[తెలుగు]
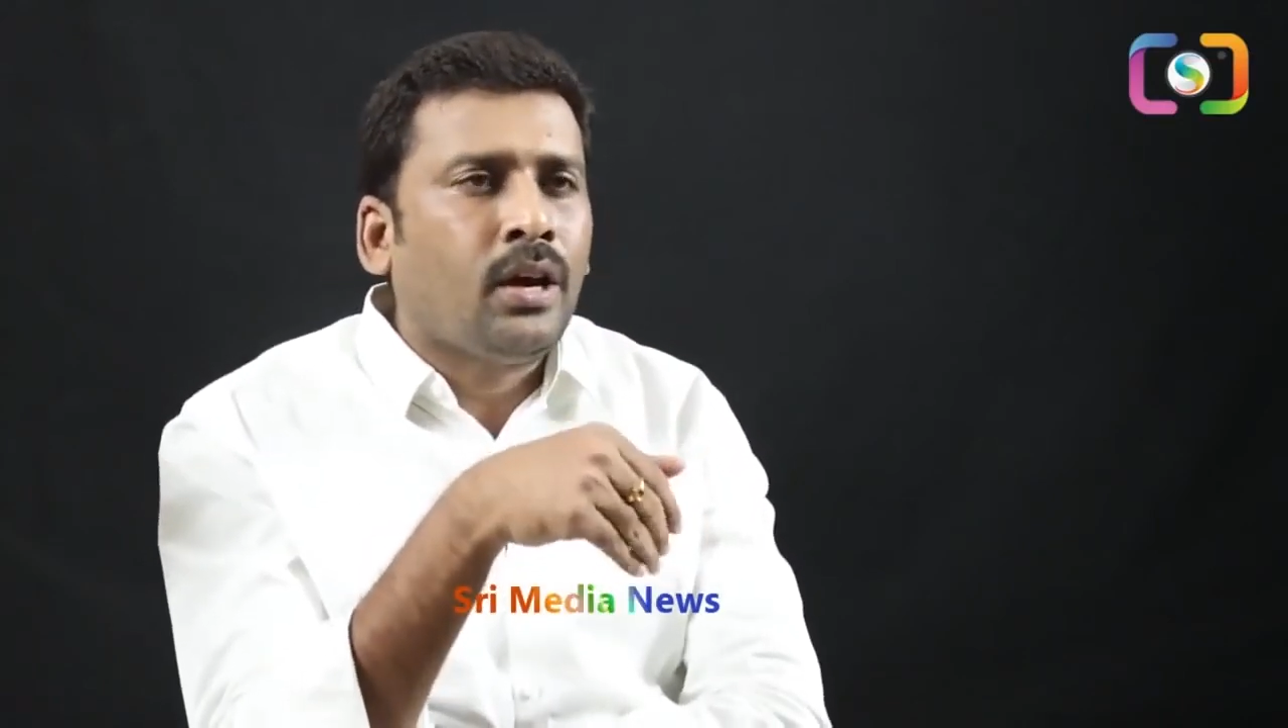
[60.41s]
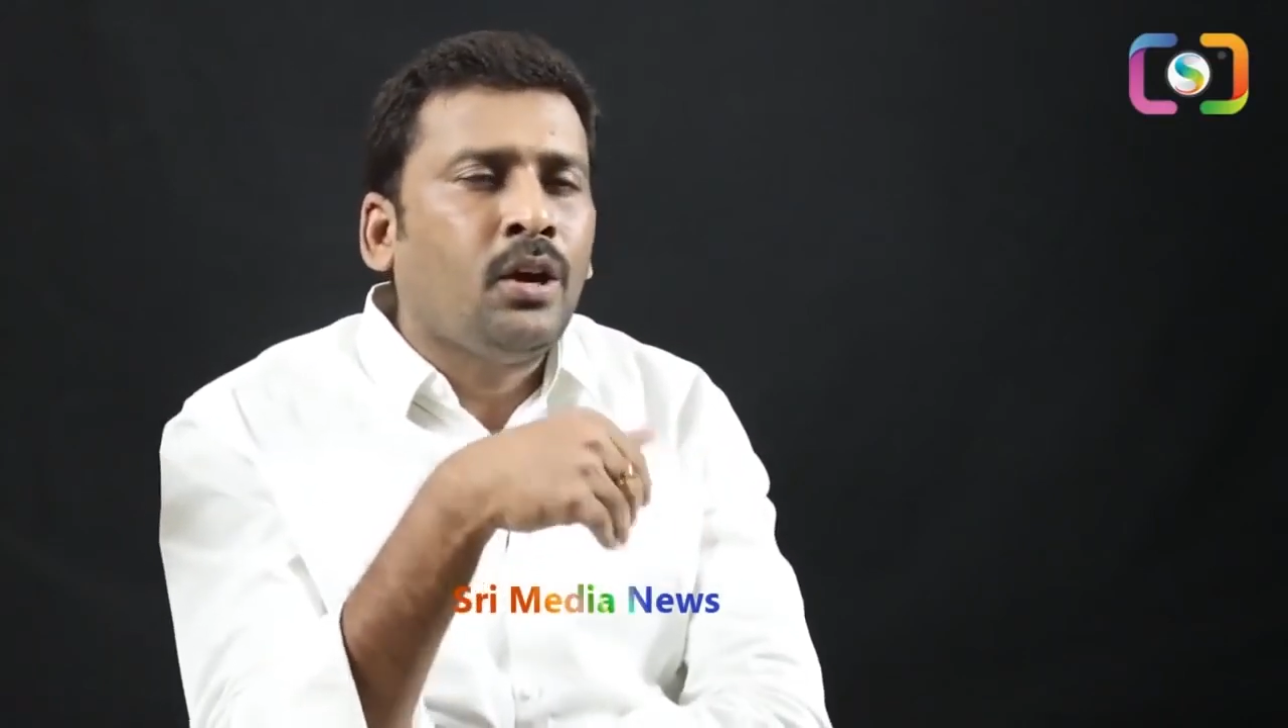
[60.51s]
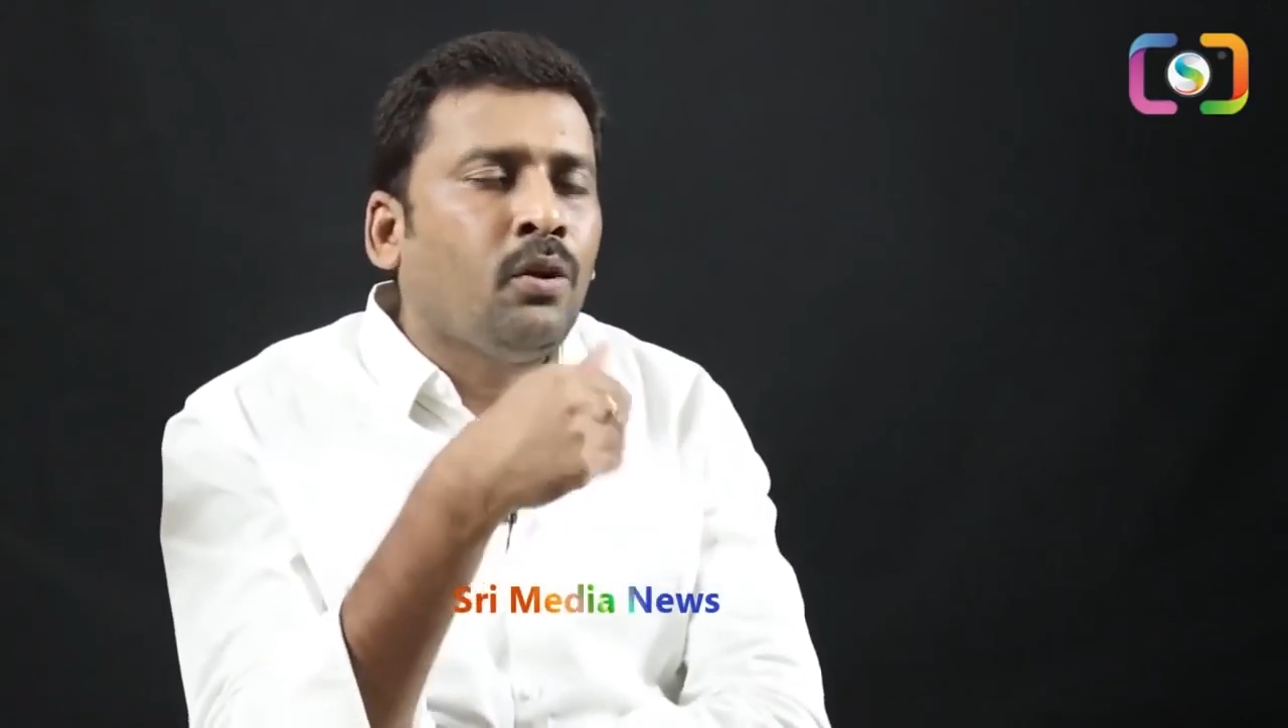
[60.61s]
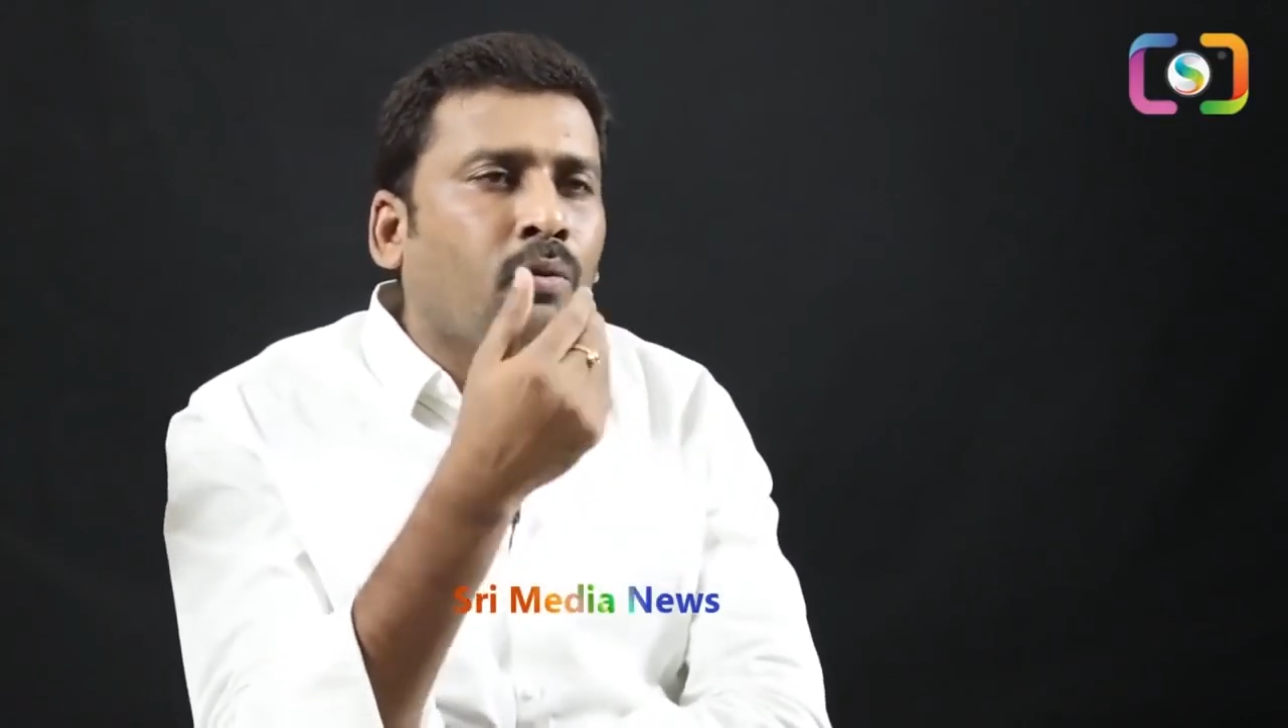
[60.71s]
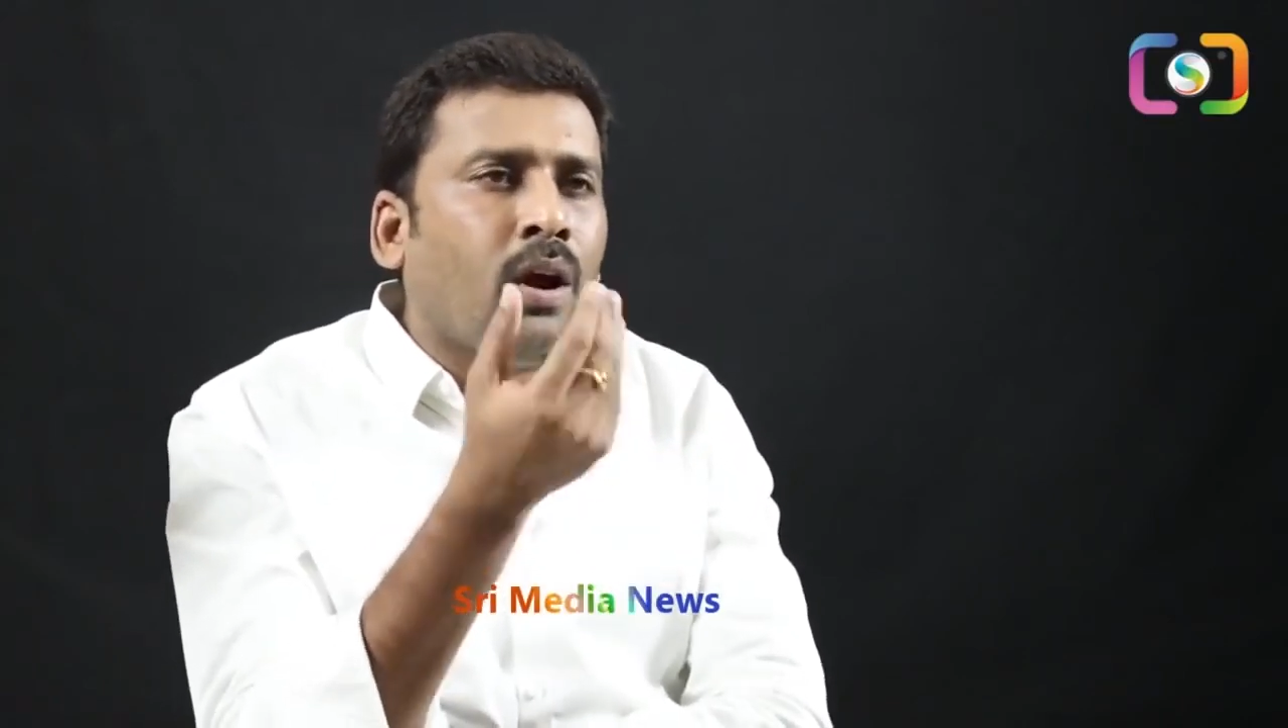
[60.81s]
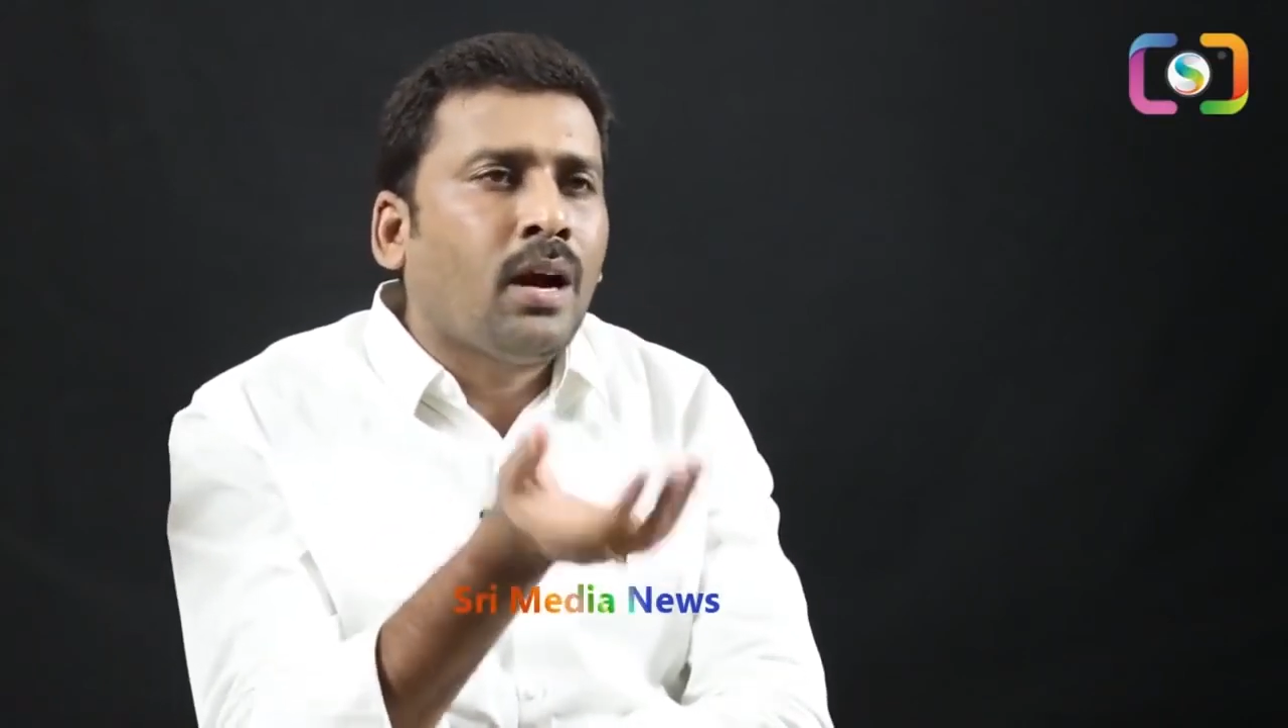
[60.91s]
రెండు